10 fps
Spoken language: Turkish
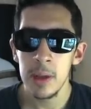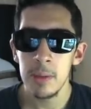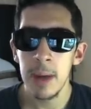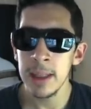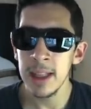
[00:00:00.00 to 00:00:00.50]

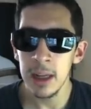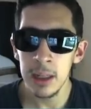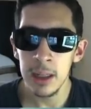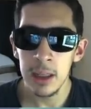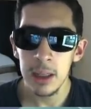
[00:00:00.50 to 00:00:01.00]
Bende
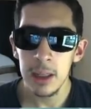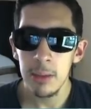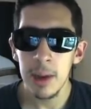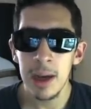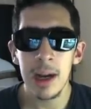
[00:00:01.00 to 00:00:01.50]
kalın.
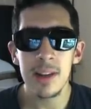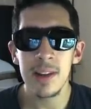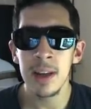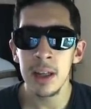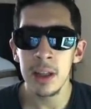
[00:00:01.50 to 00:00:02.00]
Ben her
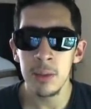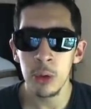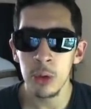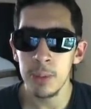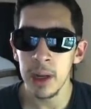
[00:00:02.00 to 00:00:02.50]
sene
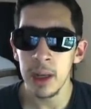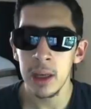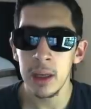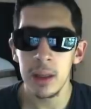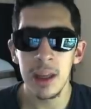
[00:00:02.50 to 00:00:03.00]
yatırmıyorum
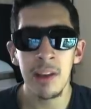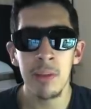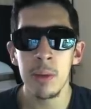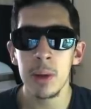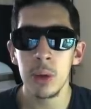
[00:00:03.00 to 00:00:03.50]
parayı.
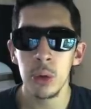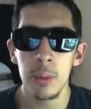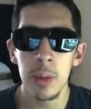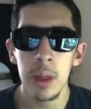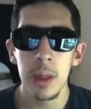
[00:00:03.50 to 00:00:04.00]
Keyfime
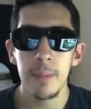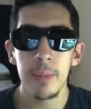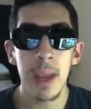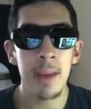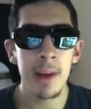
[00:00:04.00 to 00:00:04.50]
bakıyorum.
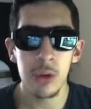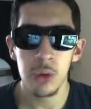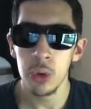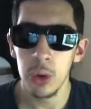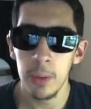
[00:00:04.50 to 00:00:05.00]
Değmez
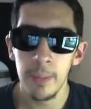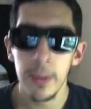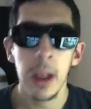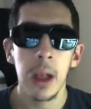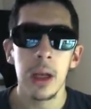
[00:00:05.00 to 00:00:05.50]
çünkü.
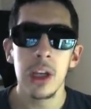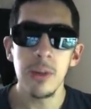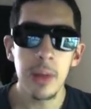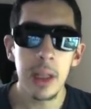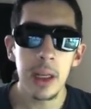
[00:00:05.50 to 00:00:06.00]

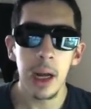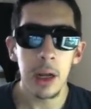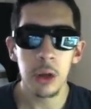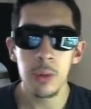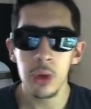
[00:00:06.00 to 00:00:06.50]
Şimdi
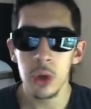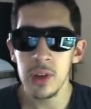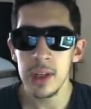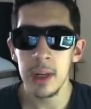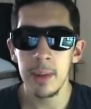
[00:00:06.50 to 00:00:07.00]
kadromuzu
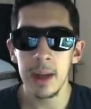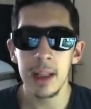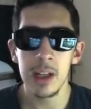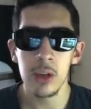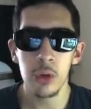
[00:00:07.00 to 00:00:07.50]
gösterelim.
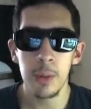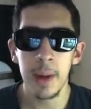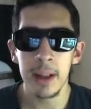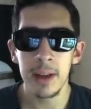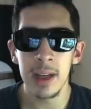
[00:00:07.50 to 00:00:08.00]
Arkadaşlar
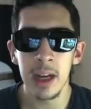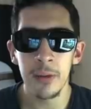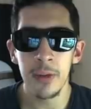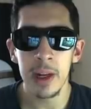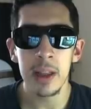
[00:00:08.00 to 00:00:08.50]
stoperde
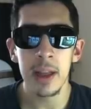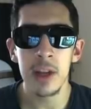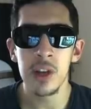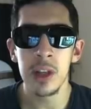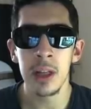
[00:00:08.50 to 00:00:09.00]
Ricard Varan
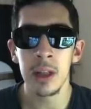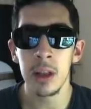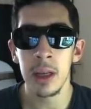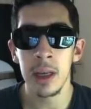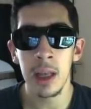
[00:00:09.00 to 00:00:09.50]
tercihinden
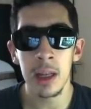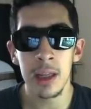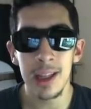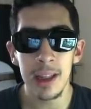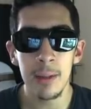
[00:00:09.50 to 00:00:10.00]
e, yana
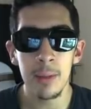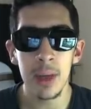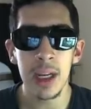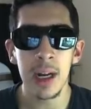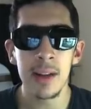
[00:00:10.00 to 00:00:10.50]
gittim.
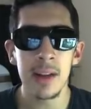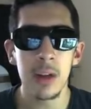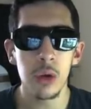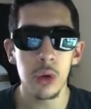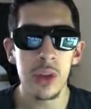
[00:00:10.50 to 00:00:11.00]
Ricard
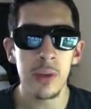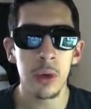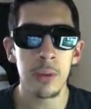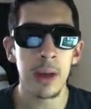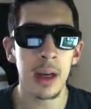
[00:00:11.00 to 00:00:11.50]
zaten çok
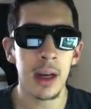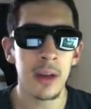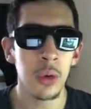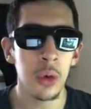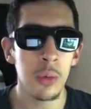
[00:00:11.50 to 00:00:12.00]
seviyorum ben
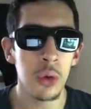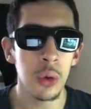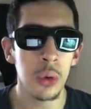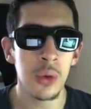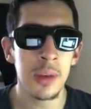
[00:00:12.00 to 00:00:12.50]
kartını görmüş
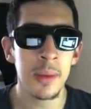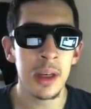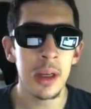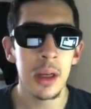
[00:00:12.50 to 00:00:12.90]
olduğunuz gibi.